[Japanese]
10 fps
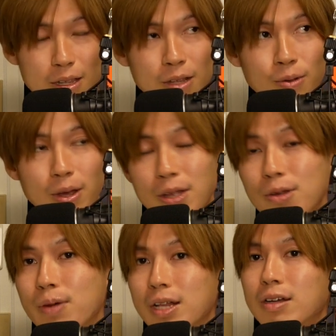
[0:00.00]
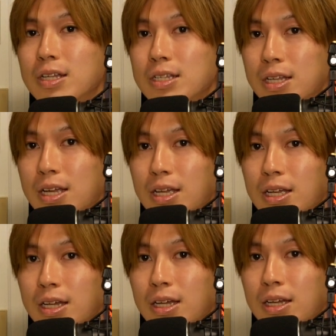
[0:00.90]
えっと、江戸まではですね、
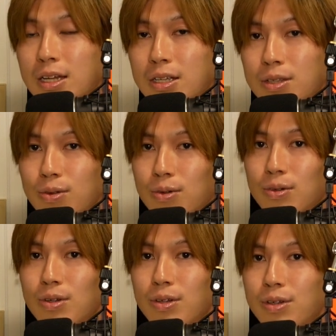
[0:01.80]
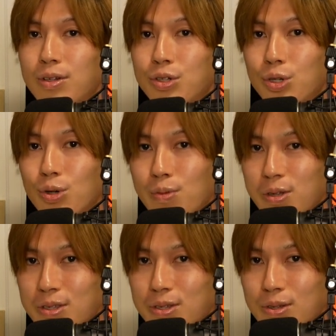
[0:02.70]
その、書
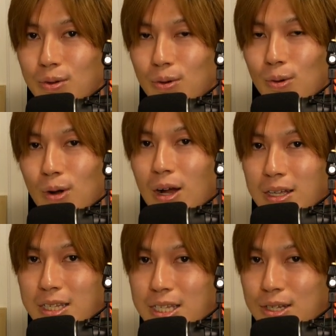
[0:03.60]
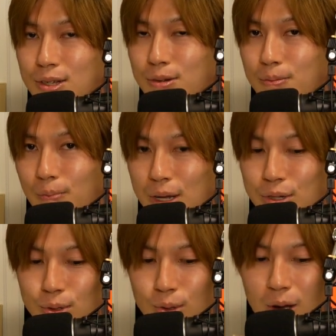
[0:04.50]
物の保管する場
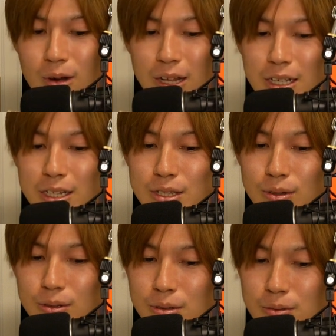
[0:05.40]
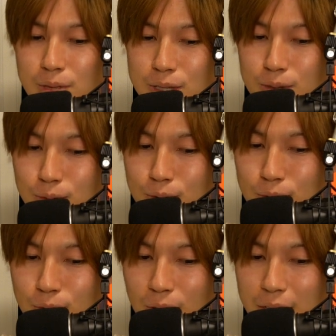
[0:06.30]
所とかはあったんですよ。まあ、そうい
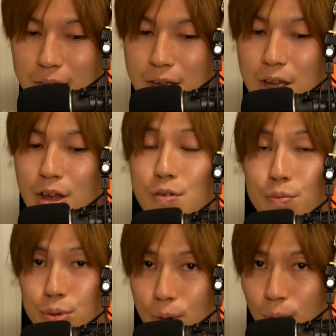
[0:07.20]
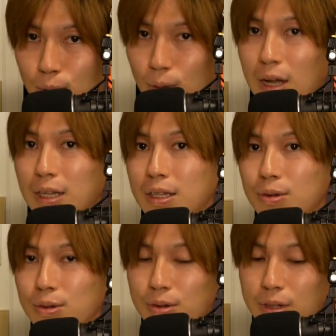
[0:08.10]
うのがね、文庫とかって
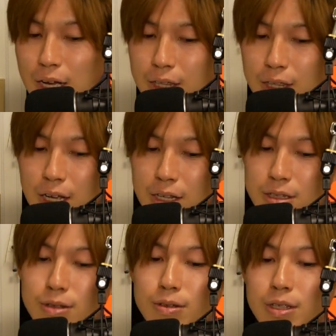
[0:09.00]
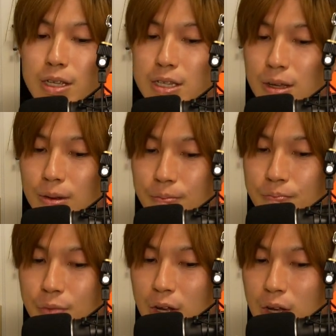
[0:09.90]
いう風にあったりするんですけど、
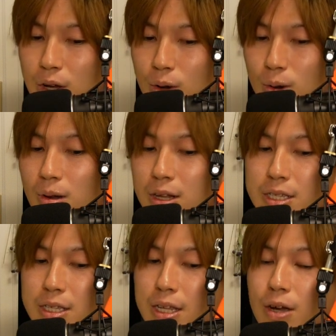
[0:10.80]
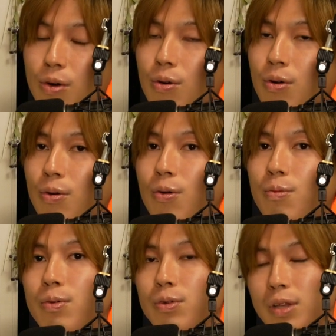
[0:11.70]
これはですね、
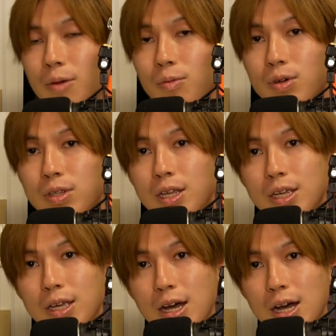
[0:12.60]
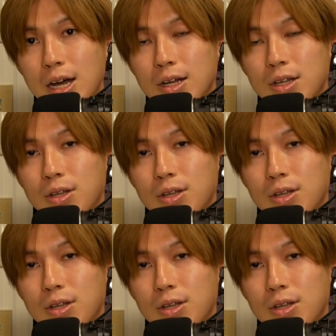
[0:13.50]
主な目的が